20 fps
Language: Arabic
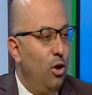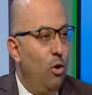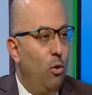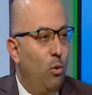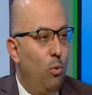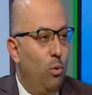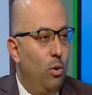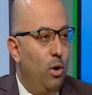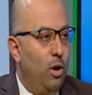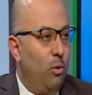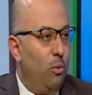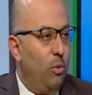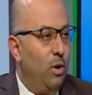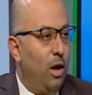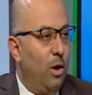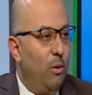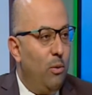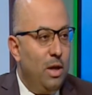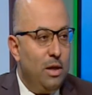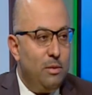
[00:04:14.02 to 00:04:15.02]

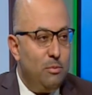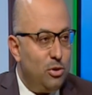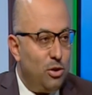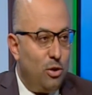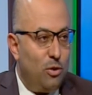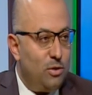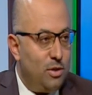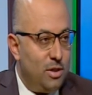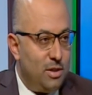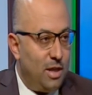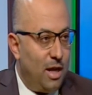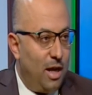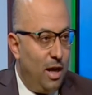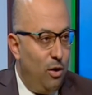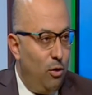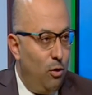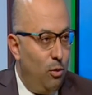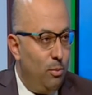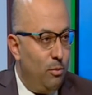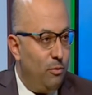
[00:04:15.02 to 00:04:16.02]
والاولاد مش عاوز
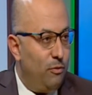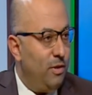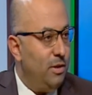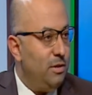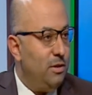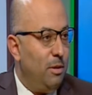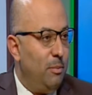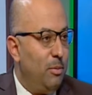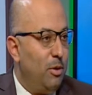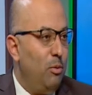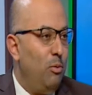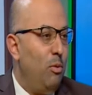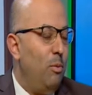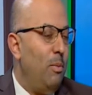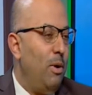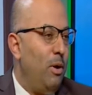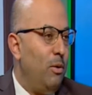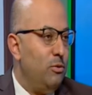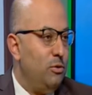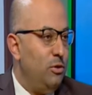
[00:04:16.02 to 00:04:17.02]
تزعلهم فانت
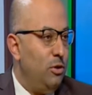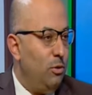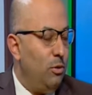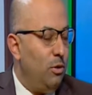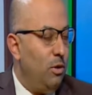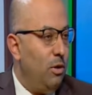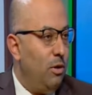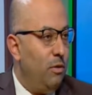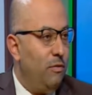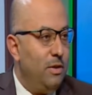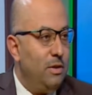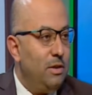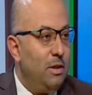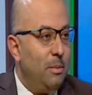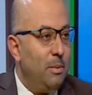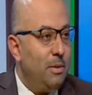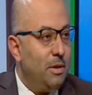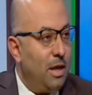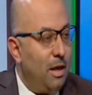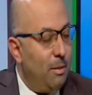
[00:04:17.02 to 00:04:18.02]
بتجامل يعني اه فانت م.
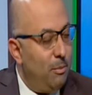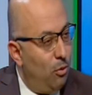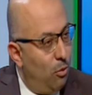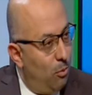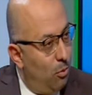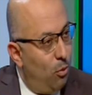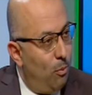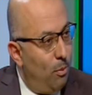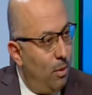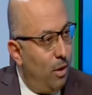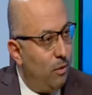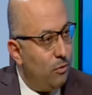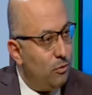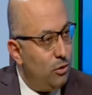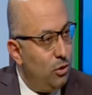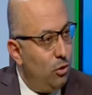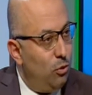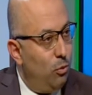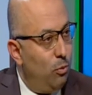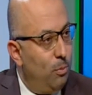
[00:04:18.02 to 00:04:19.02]
بتجيب لهم اللي هم
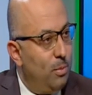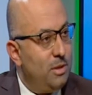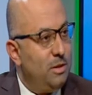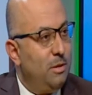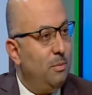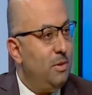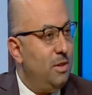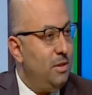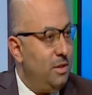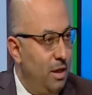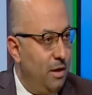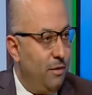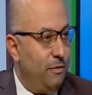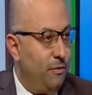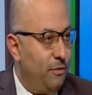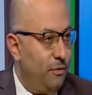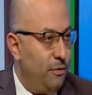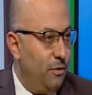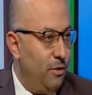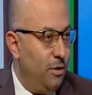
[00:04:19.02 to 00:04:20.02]
عاوزينه بس
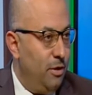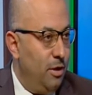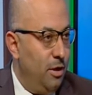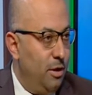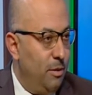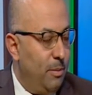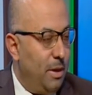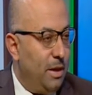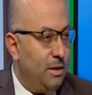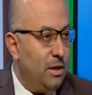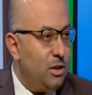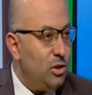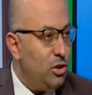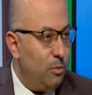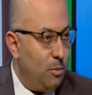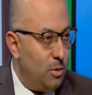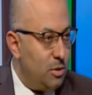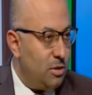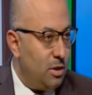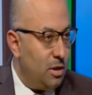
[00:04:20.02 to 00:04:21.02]
بتستلف م. ما عندكش
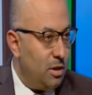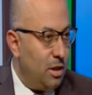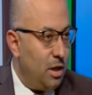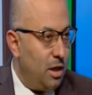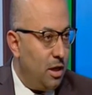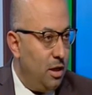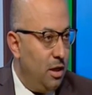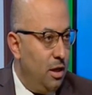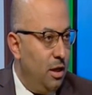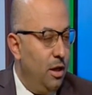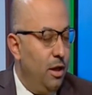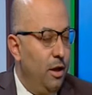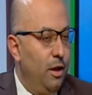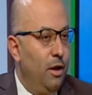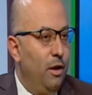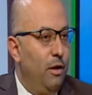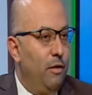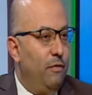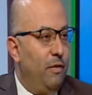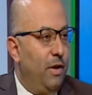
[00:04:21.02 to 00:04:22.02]
مصدر دخل
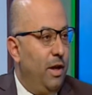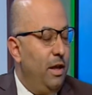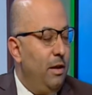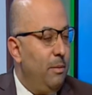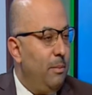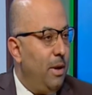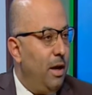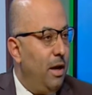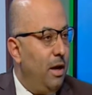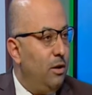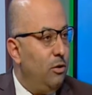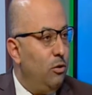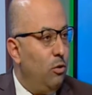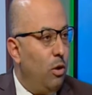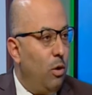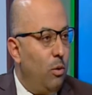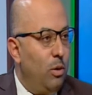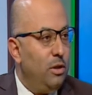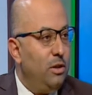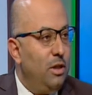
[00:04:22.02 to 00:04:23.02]
في حين بقى ان
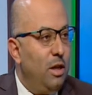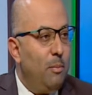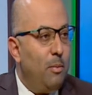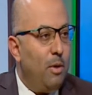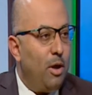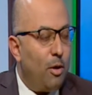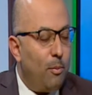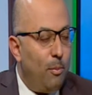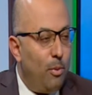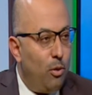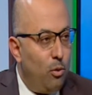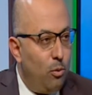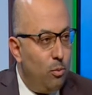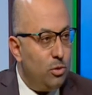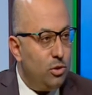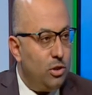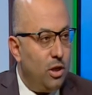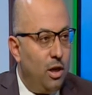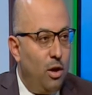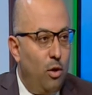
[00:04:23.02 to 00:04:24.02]
الاولاد دي لما يكبروا
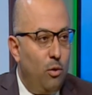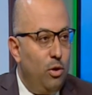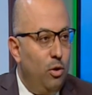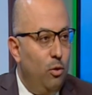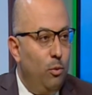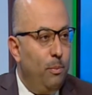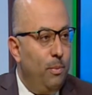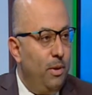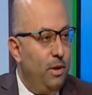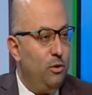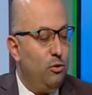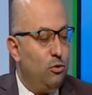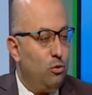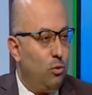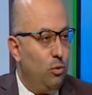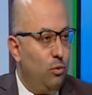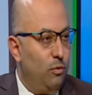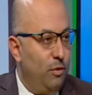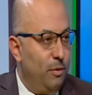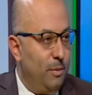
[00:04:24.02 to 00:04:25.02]
مش هيلاقوا ليهم بيت
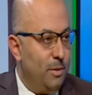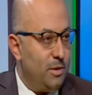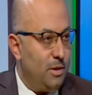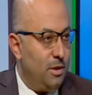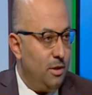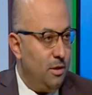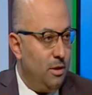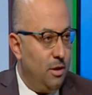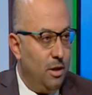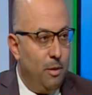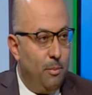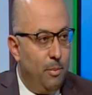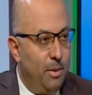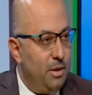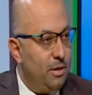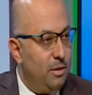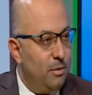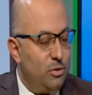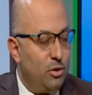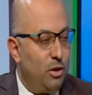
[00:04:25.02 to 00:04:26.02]
يسكنوا فيه مثلا
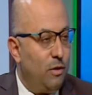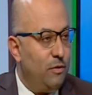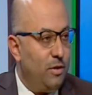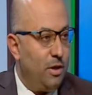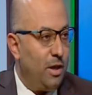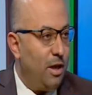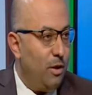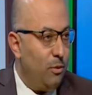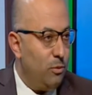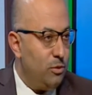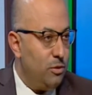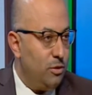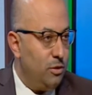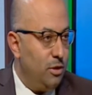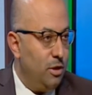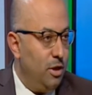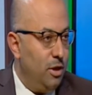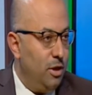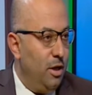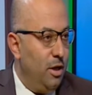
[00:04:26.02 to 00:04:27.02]
البنت مش هتعرف تتجوز
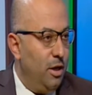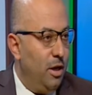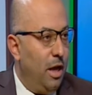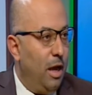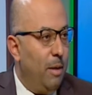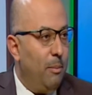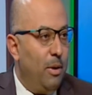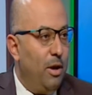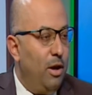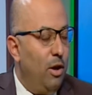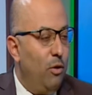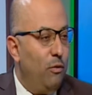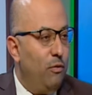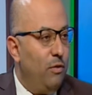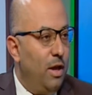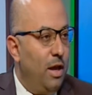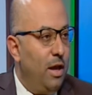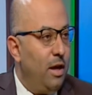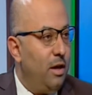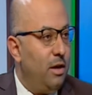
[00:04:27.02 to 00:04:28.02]
هيبقى يلاقوا في
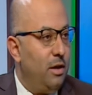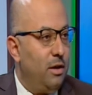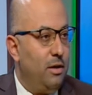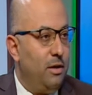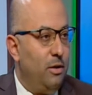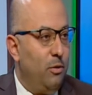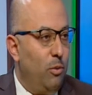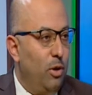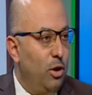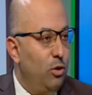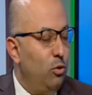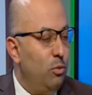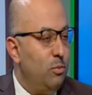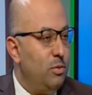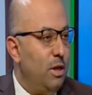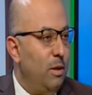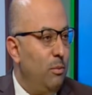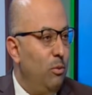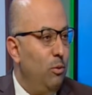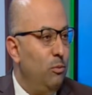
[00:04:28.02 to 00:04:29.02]
الاخر والدهم
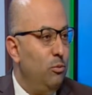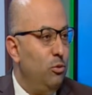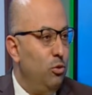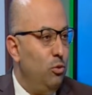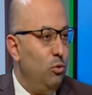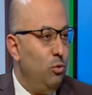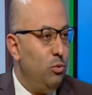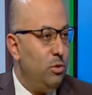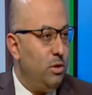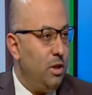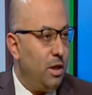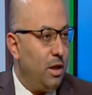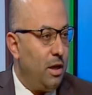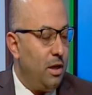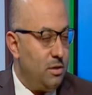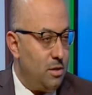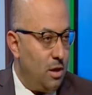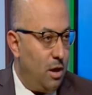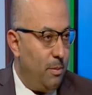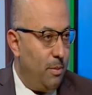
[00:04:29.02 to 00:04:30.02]
سايب لهم ديون وتركه
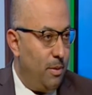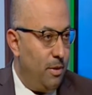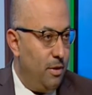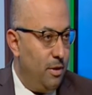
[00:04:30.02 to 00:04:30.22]
صعبه